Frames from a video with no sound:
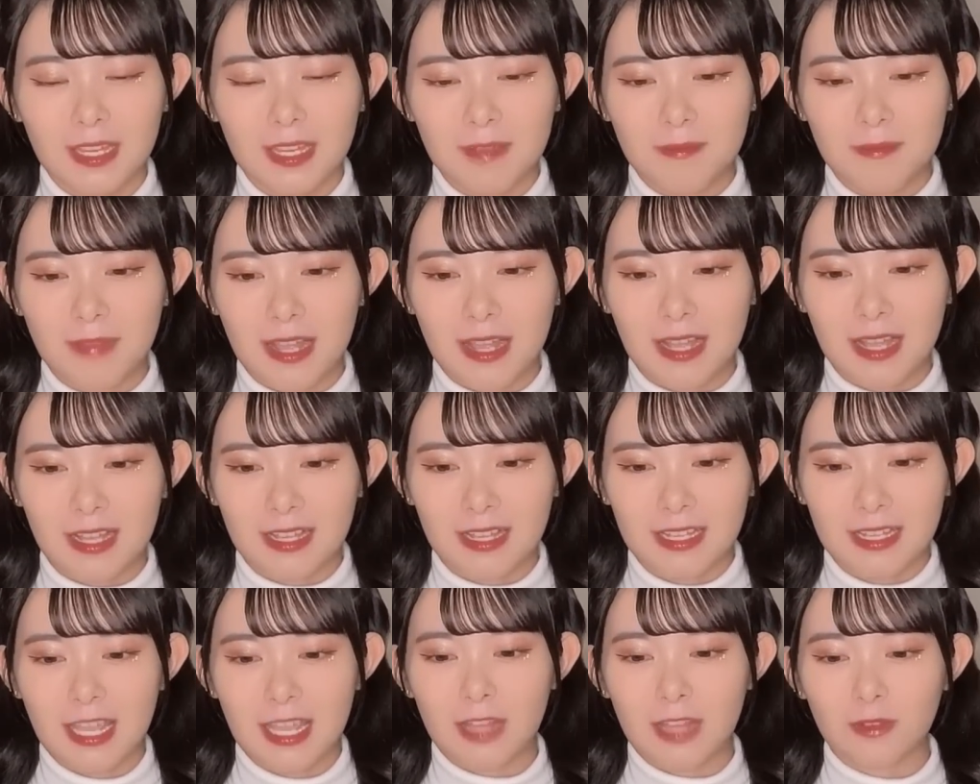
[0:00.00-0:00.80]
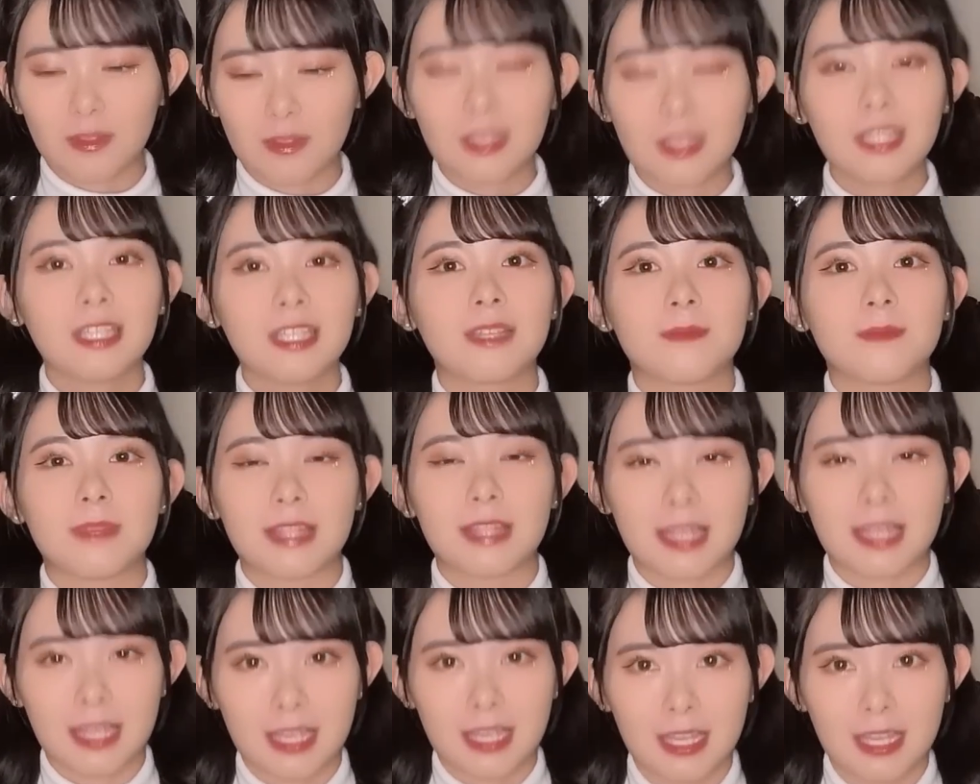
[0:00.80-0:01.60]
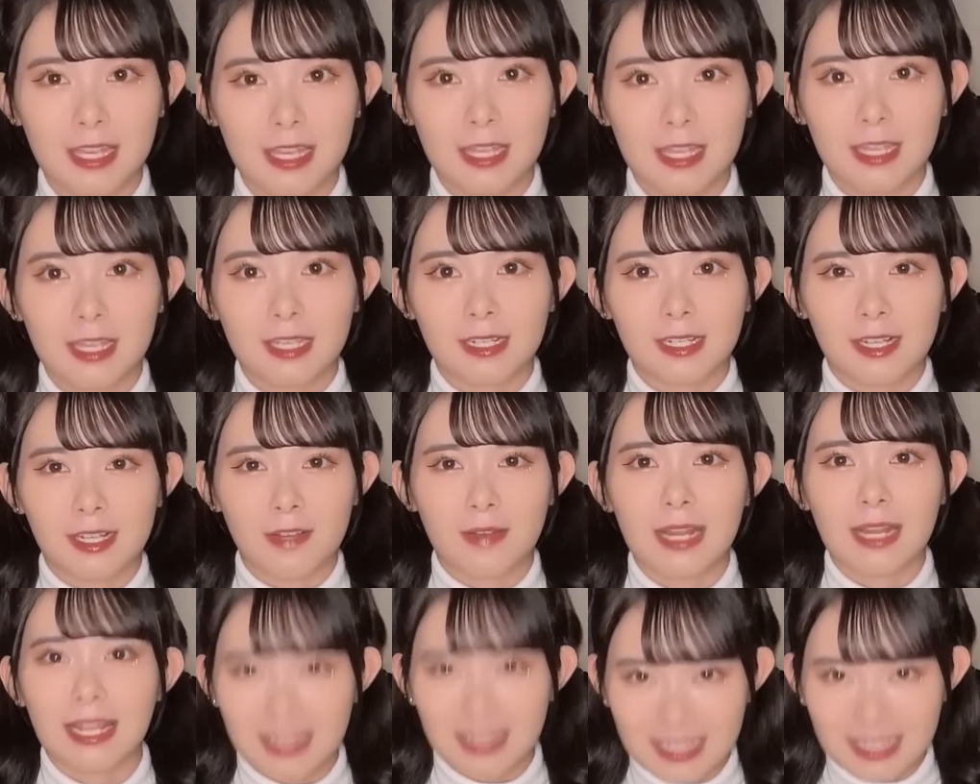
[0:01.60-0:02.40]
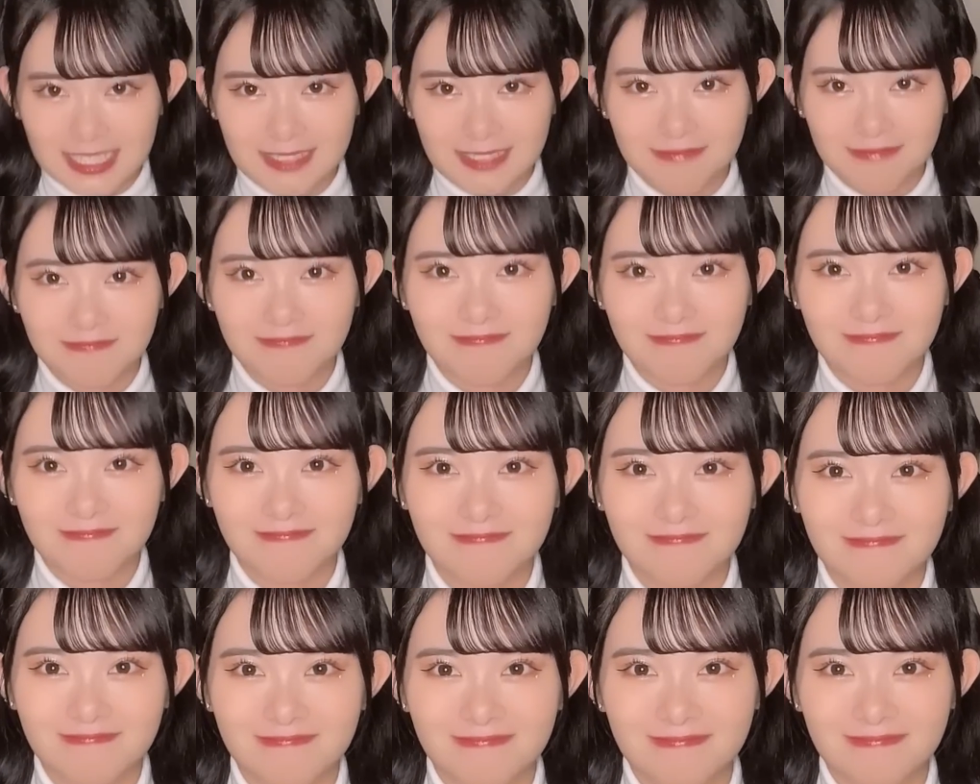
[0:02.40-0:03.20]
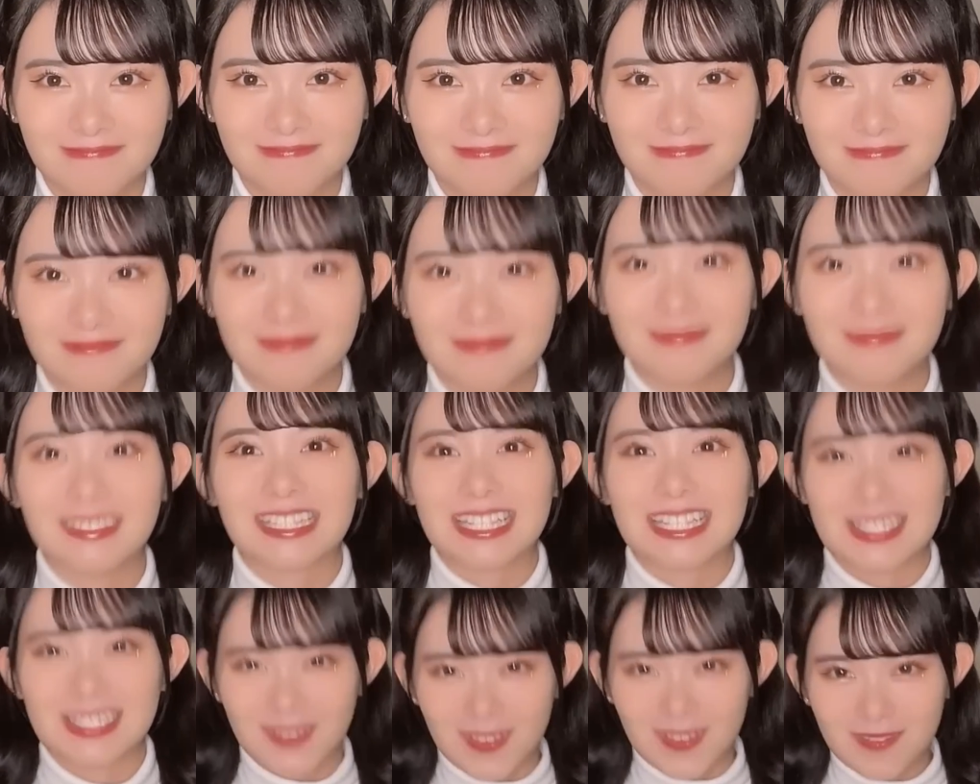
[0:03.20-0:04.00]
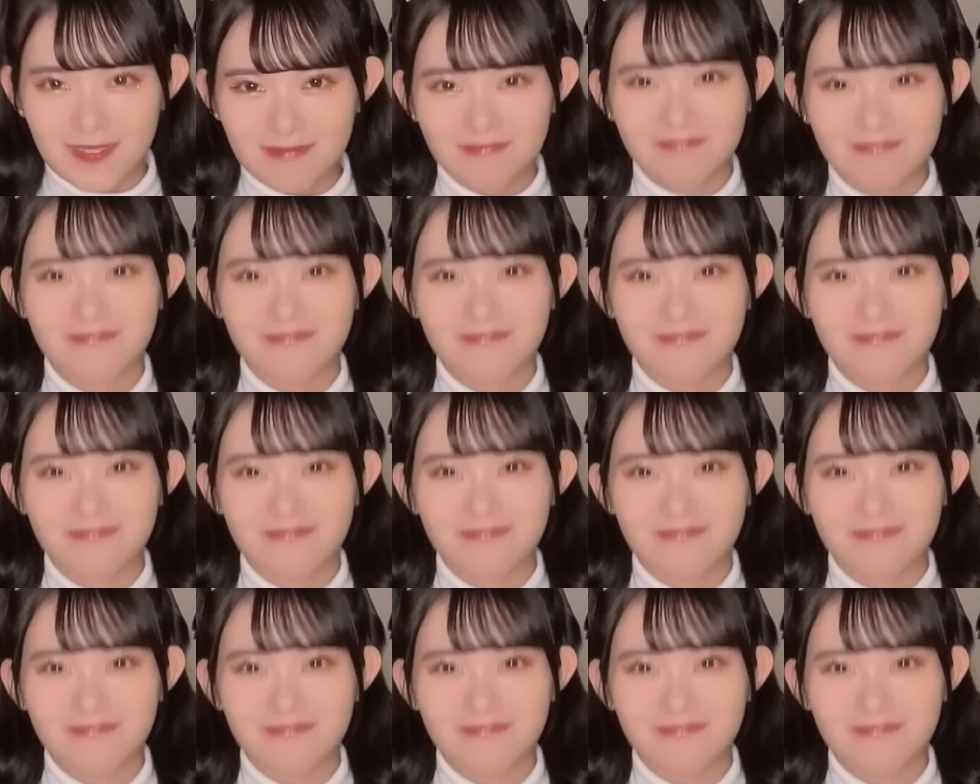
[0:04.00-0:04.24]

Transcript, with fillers: まあ、あの、いい意味で変わらない私を